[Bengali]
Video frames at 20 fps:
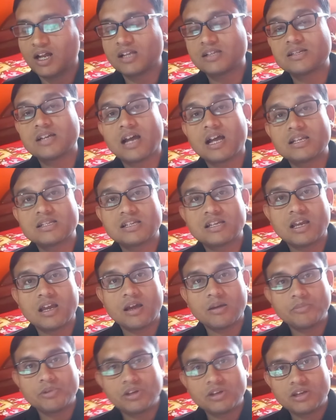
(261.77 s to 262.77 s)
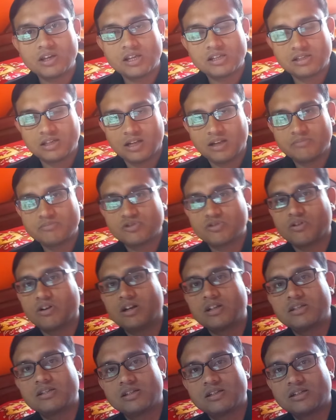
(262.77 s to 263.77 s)
আচ্ছা আজকে আমি গেছিলাম
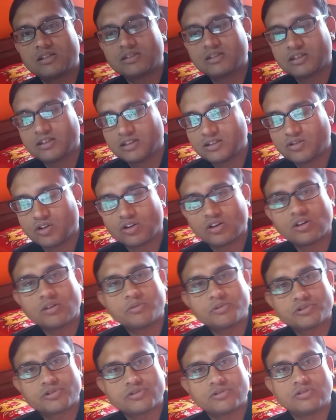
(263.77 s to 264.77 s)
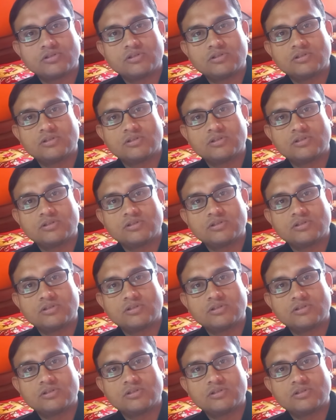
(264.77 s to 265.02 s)
সোলারি সিটিতে ঘটনাবশত